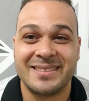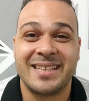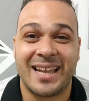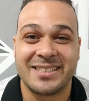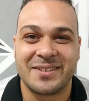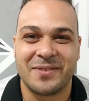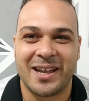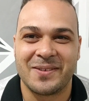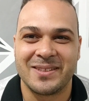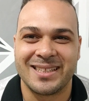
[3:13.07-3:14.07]
Você acha que
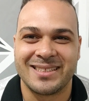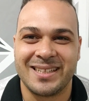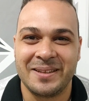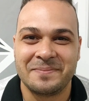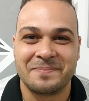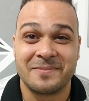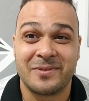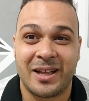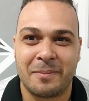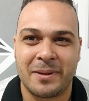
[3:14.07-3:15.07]
vai acontecer?
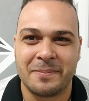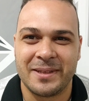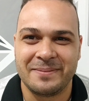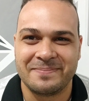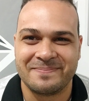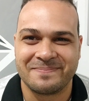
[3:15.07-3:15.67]
Fala para mim.